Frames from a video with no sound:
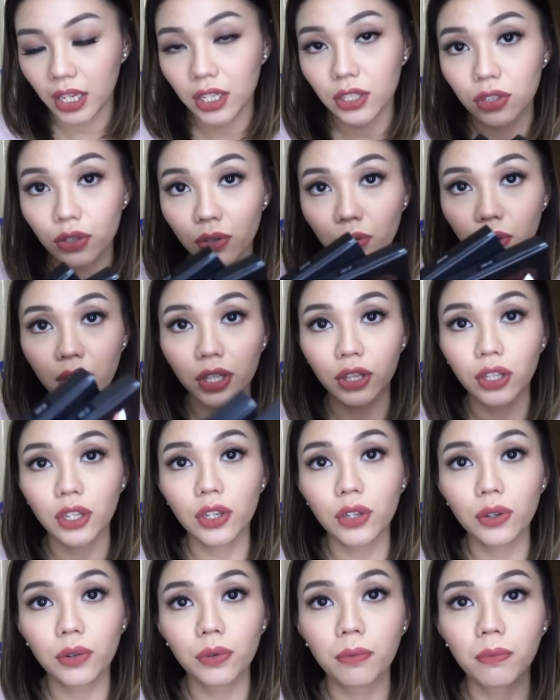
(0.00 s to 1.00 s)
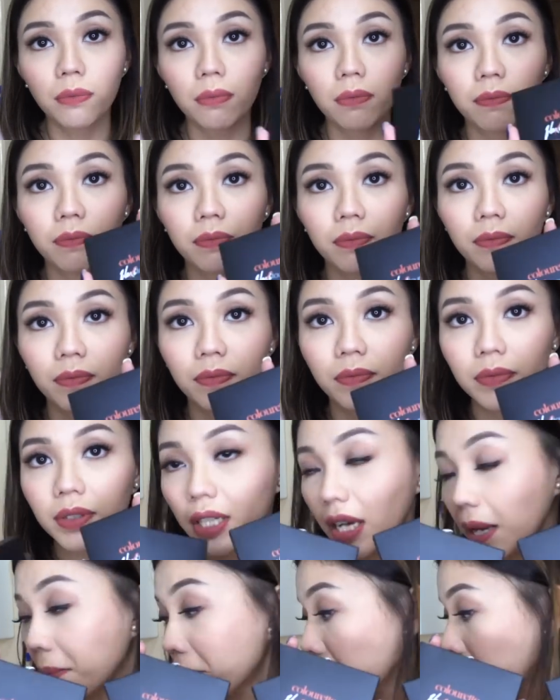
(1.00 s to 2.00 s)
So, ito yung
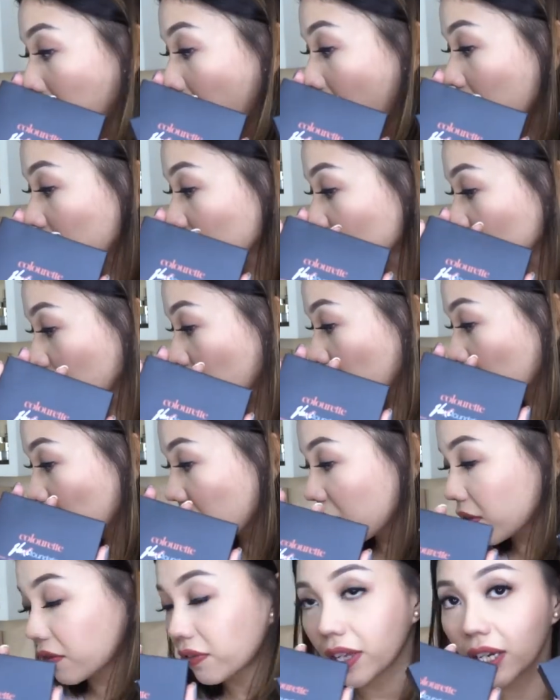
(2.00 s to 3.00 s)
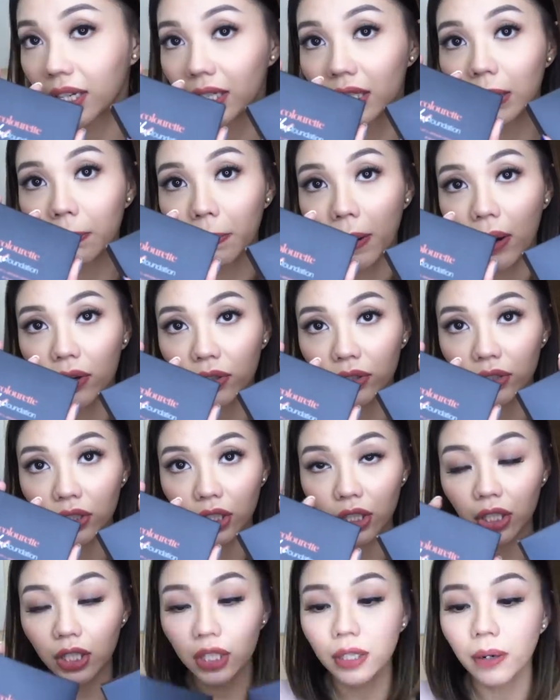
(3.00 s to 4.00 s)
same box siya with the flexi
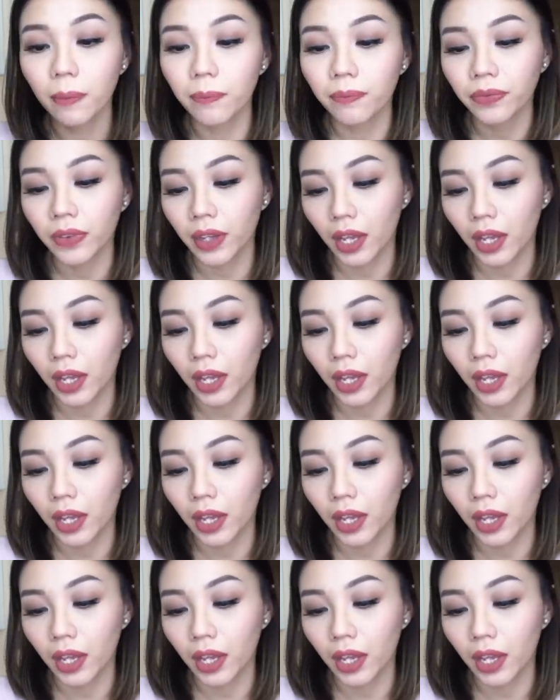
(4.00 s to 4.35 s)
powder.